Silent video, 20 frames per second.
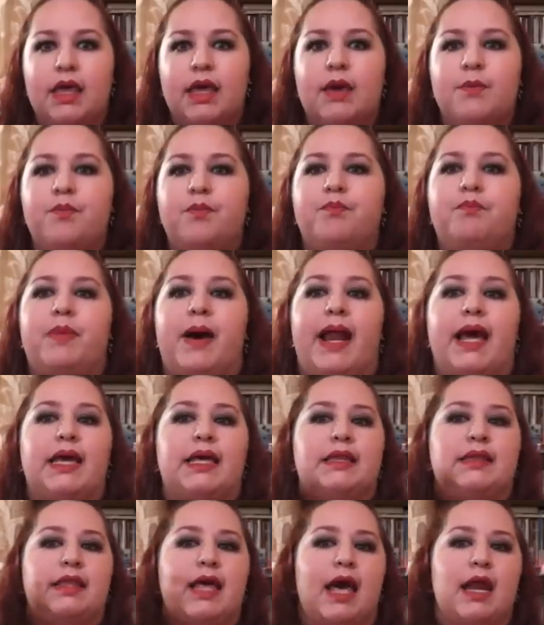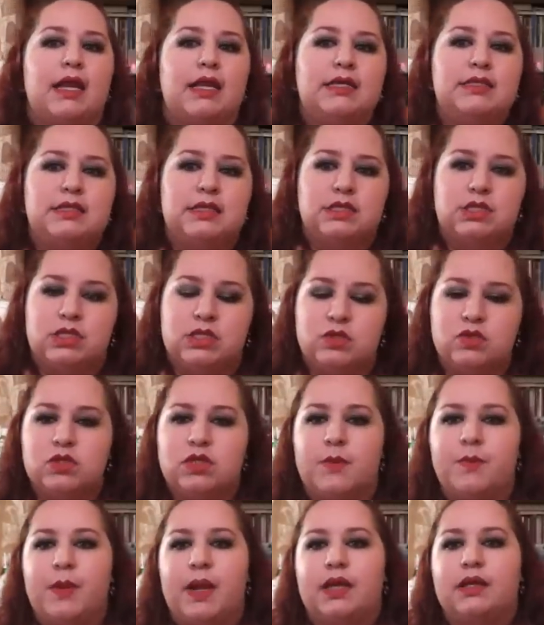que para quitarles hechizos,
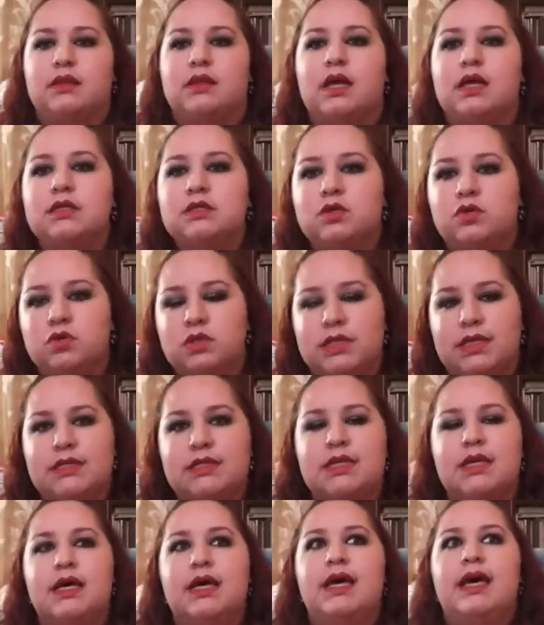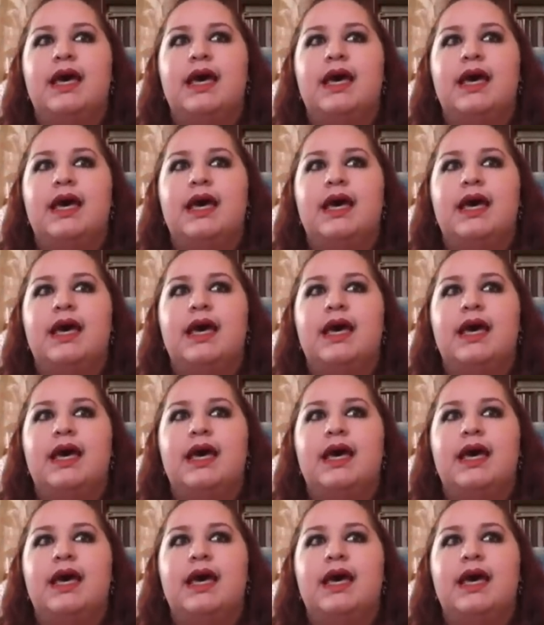que para quitarles cosas,